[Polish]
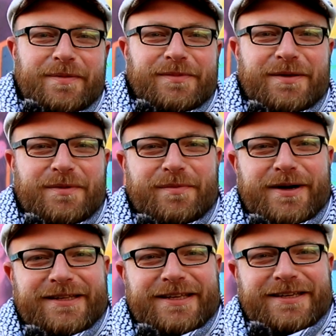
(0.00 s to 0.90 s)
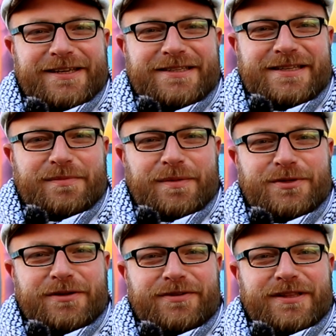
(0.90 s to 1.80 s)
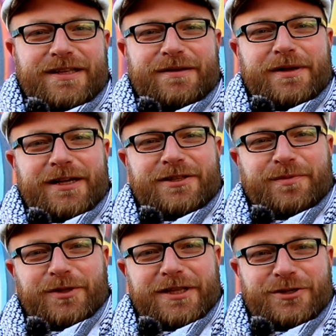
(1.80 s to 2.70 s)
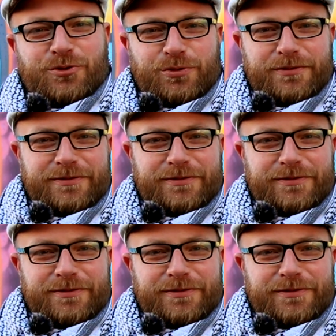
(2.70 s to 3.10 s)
Mam na imię Bartek i jestem absolwentem elektromontażu.